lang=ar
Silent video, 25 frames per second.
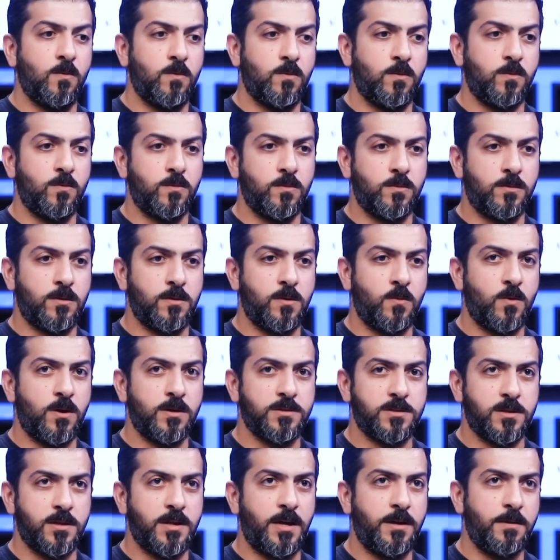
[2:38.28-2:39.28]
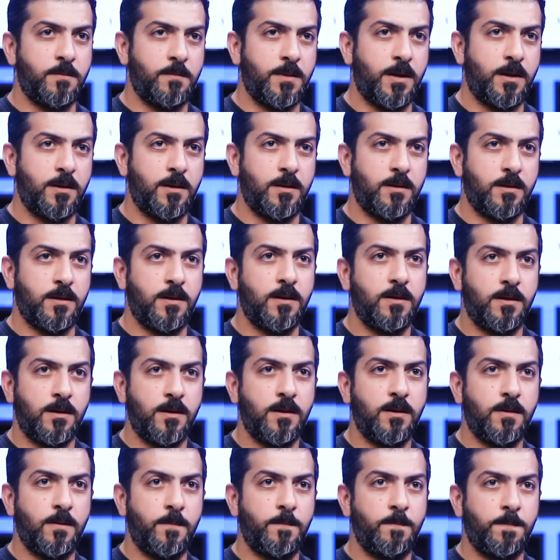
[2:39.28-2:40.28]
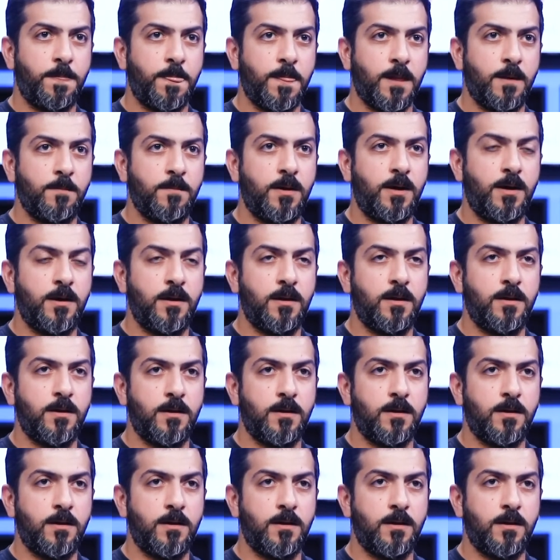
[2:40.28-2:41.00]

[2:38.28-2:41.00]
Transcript: والتواصل يعني مع مع